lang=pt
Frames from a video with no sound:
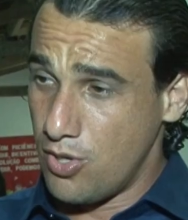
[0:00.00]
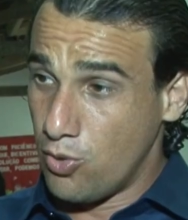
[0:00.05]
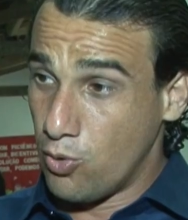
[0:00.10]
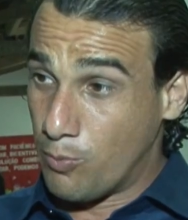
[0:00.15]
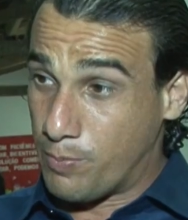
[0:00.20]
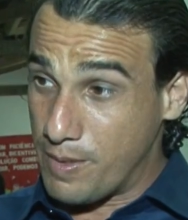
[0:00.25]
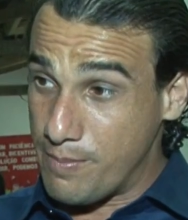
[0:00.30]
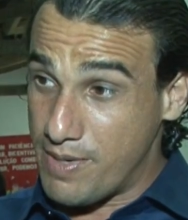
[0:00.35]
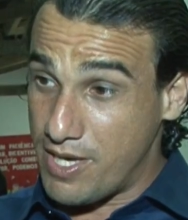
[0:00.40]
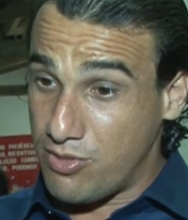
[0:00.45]

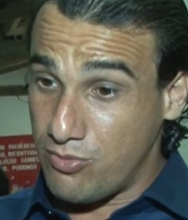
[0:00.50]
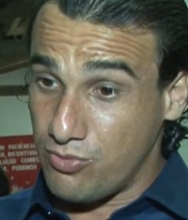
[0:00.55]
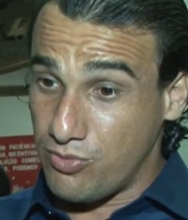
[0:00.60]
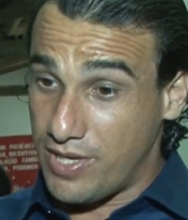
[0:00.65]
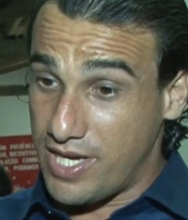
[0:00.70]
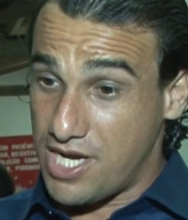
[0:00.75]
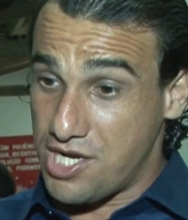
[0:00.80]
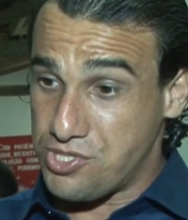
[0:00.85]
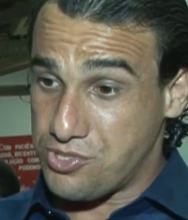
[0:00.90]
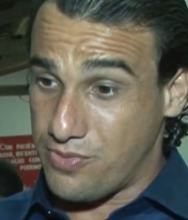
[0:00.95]
O primeiro
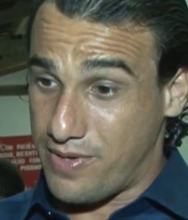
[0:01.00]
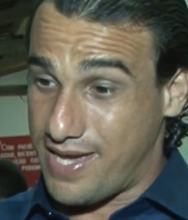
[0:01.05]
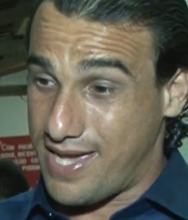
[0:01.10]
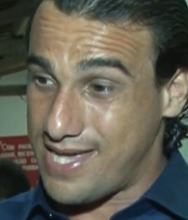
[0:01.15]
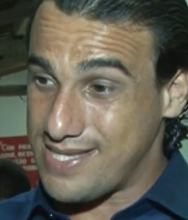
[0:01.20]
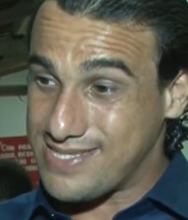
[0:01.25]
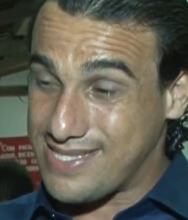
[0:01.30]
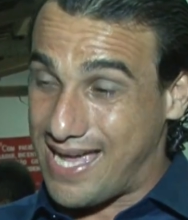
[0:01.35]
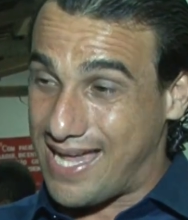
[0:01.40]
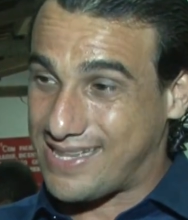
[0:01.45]
eixo é
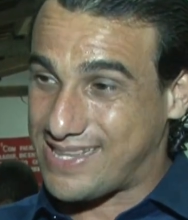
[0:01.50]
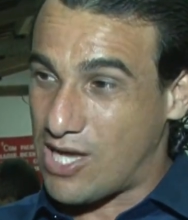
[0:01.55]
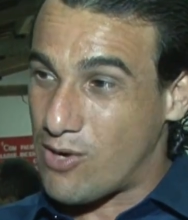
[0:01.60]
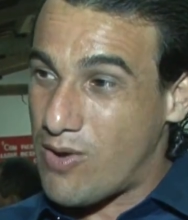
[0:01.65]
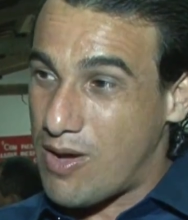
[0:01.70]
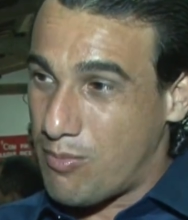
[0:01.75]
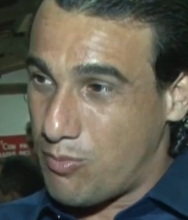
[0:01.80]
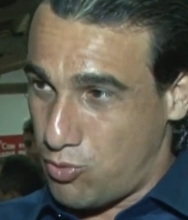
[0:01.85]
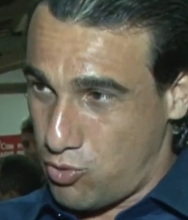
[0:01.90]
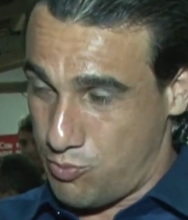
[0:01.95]
resgatar o
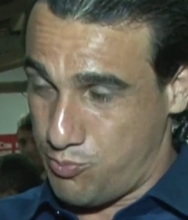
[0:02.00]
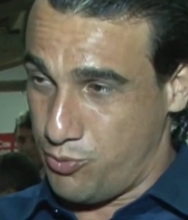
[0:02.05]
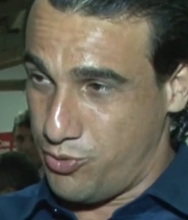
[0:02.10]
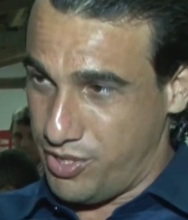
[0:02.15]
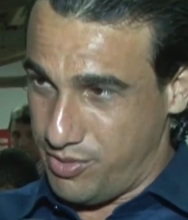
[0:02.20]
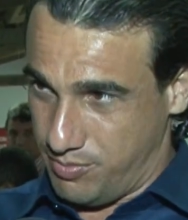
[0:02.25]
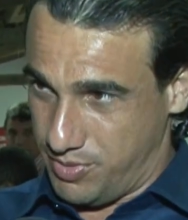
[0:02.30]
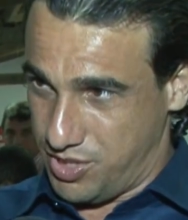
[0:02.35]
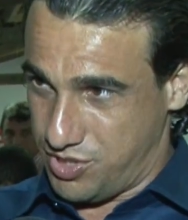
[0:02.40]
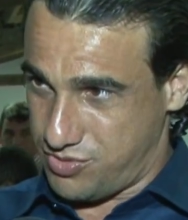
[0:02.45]
amor por
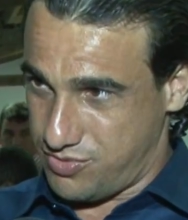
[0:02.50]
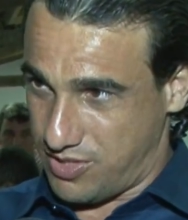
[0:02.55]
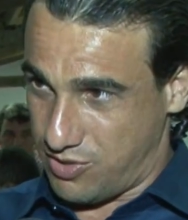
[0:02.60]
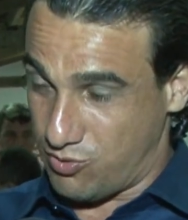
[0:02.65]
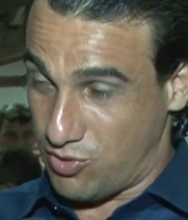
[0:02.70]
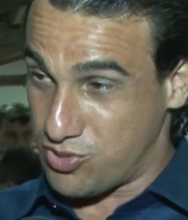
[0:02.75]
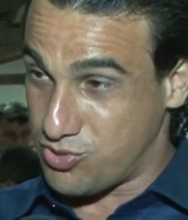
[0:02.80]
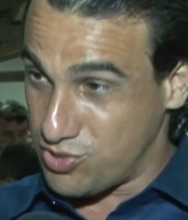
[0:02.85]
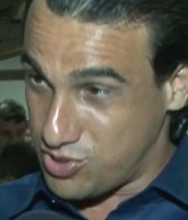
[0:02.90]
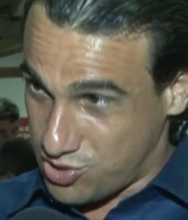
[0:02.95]
Remígio, é o
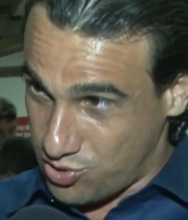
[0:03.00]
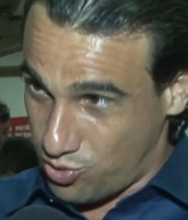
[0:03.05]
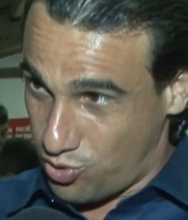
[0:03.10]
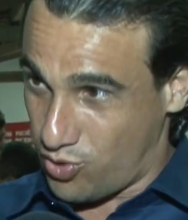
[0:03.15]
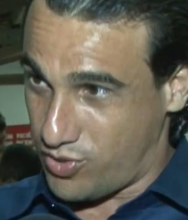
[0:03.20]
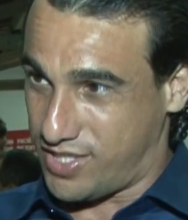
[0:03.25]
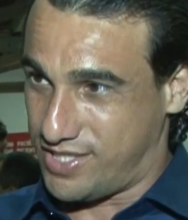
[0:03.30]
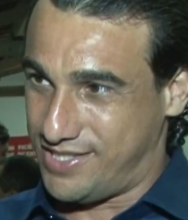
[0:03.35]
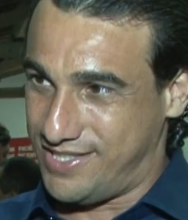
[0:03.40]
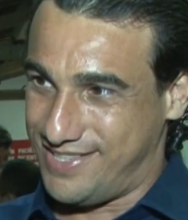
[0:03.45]
nosso
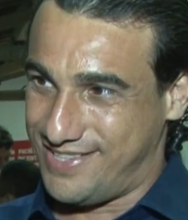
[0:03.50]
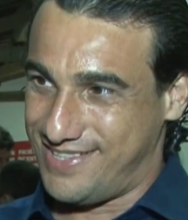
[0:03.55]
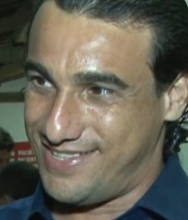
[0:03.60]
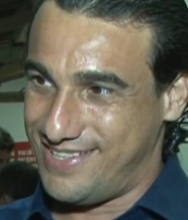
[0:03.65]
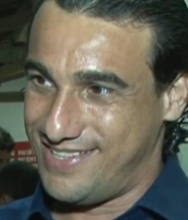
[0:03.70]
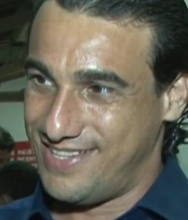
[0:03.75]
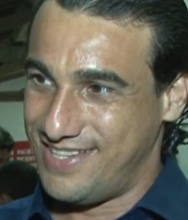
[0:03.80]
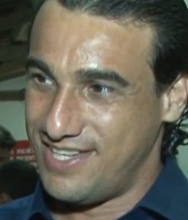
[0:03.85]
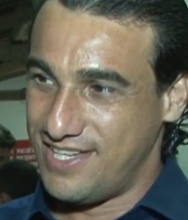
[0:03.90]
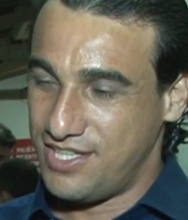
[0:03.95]
slogan de,
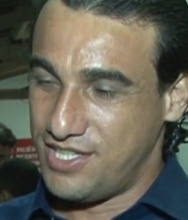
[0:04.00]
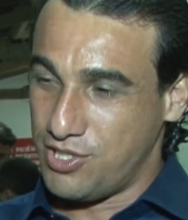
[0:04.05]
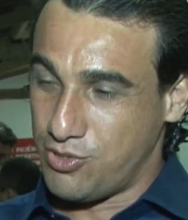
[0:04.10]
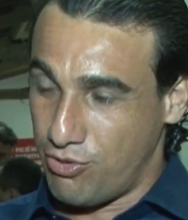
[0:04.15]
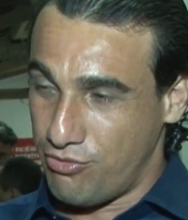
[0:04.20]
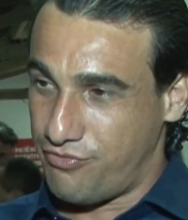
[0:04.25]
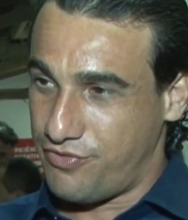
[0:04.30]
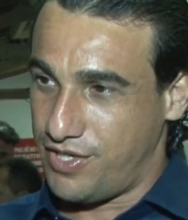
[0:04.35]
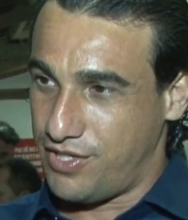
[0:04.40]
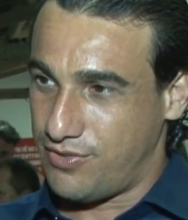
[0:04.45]
de
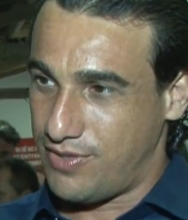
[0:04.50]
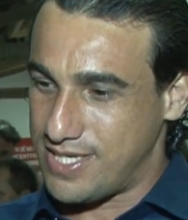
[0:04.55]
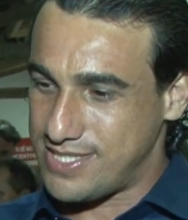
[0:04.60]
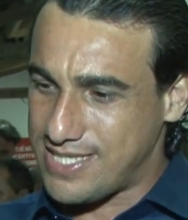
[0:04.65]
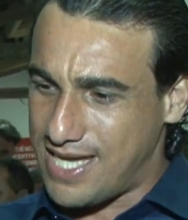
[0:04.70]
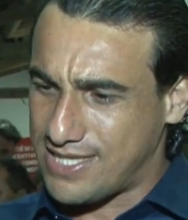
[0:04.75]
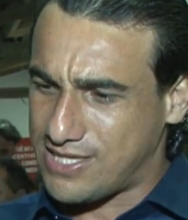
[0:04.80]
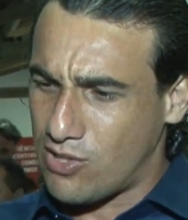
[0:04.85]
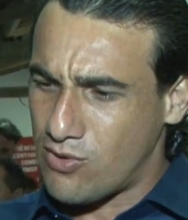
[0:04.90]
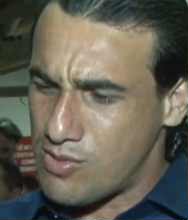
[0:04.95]
governo,
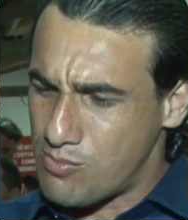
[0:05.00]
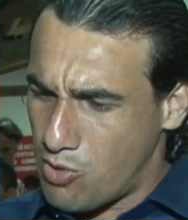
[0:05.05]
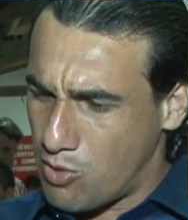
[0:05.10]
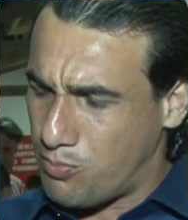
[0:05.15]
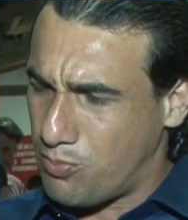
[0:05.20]
resgatar o amor